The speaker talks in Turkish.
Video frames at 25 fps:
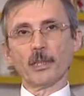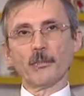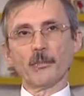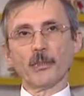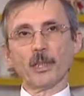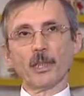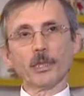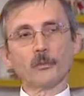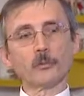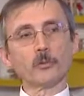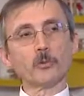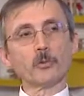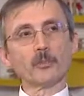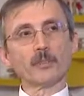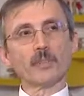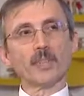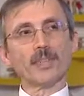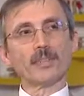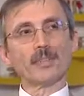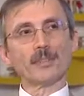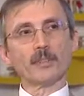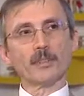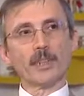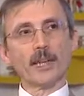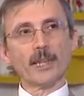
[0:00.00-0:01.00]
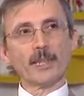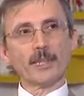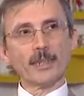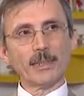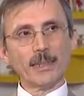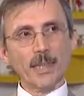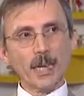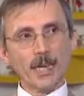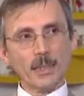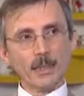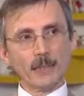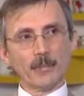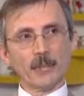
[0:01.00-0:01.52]
Fakat bunun da, daha da
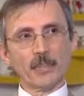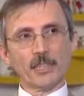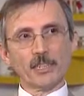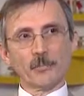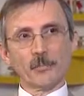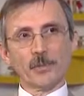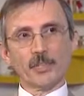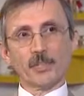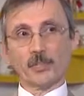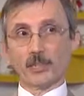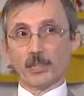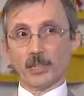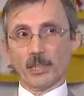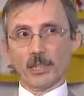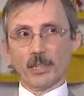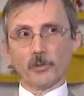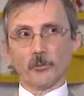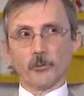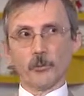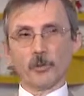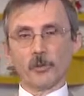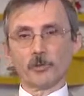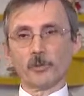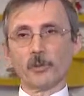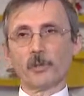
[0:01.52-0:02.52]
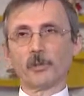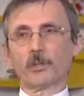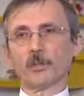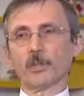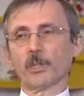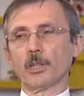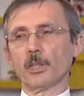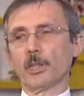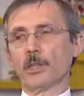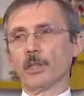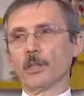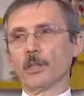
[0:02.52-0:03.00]
yaygınlaşması gerekiyor. Biz